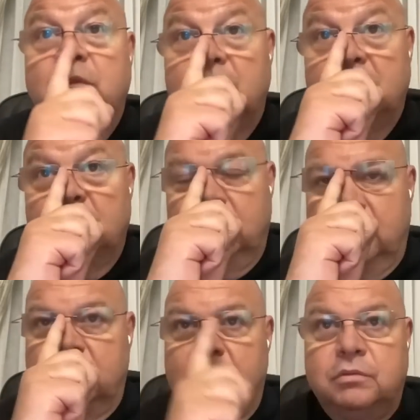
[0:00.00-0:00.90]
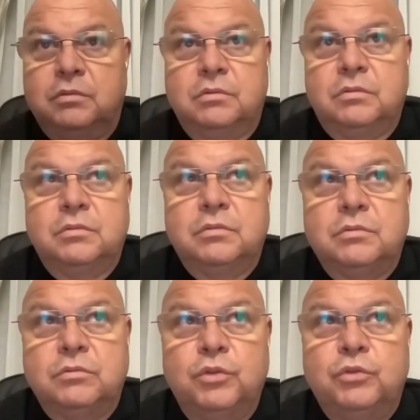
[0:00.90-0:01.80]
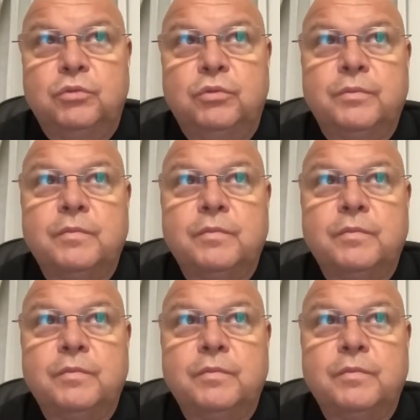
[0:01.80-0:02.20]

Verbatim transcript: Ну, то есть ну, нужно, нужно, вот говорить, он.